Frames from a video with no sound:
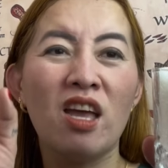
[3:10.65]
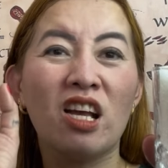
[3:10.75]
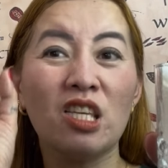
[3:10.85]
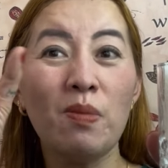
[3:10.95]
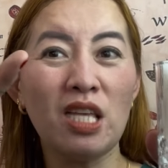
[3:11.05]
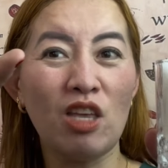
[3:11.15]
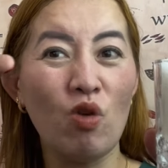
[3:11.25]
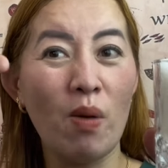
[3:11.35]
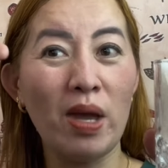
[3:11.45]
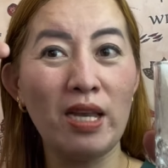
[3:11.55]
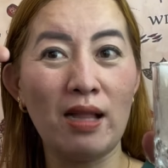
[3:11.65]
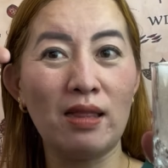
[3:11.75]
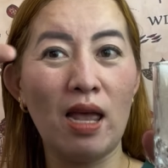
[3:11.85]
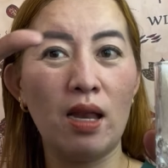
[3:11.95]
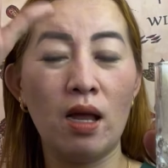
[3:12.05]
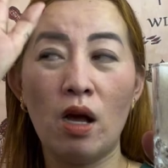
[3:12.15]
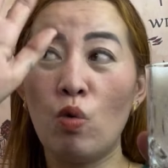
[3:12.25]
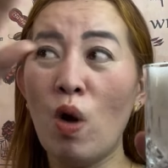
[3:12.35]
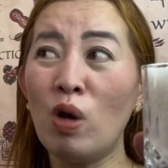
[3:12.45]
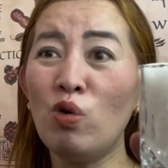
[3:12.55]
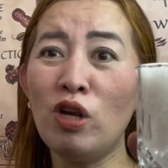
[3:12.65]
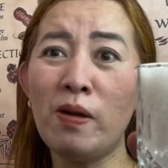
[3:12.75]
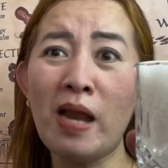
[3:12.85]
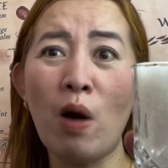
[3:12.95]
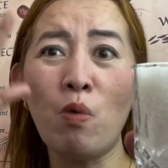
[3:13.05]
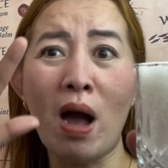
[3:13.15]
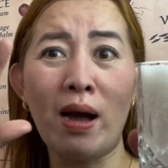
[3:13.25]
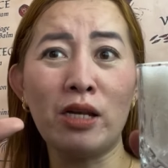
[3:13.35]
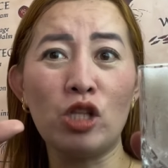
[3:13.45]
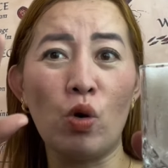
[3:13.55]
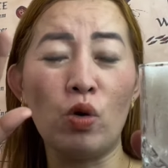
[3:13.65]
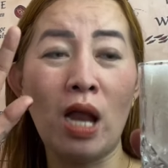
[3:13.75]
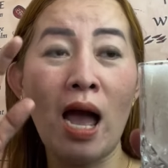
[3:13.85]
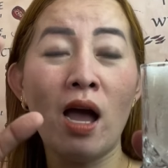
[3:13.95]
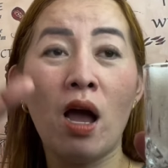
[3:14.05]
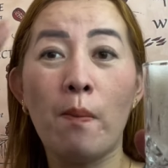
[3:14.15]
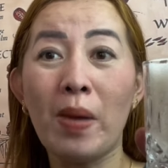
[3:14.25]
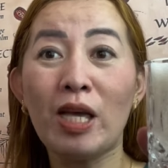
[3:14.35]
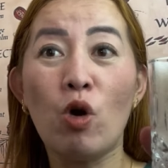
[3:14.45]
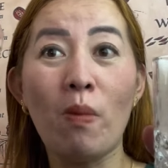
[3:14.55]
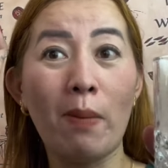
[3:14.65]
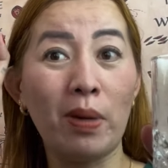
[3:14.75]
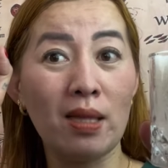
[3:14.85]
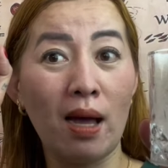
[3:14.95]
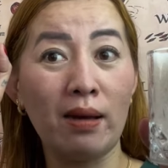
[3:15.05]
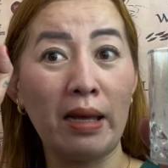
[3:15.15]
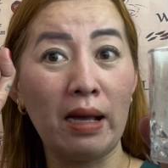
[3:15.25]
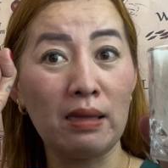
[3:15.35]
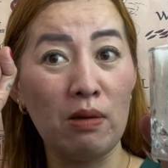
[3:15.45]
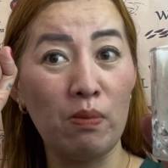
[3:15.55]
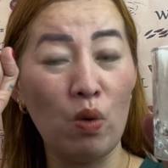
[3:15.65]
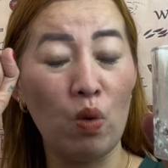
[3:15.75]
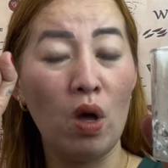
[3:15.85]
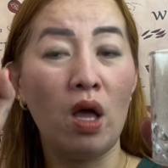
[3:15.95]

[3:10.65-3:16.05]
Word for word: Kasi minsan yung kamay natin, kung ano na nahawakan nito na may kumapit ng negatibo.